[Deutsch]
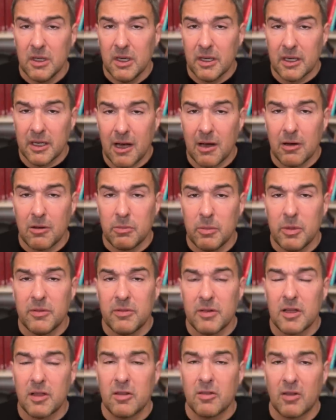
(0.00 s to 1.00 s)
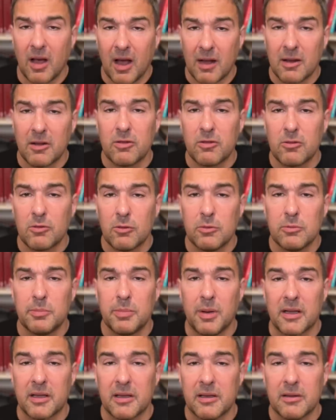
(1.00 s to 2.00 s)
ja, mir wird es Angst und
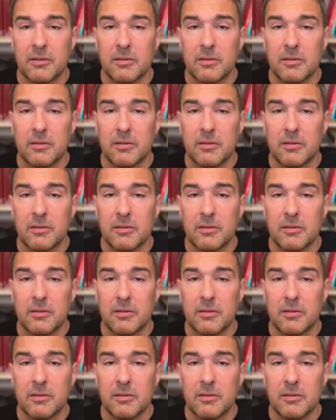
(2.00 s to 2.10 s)
Bange,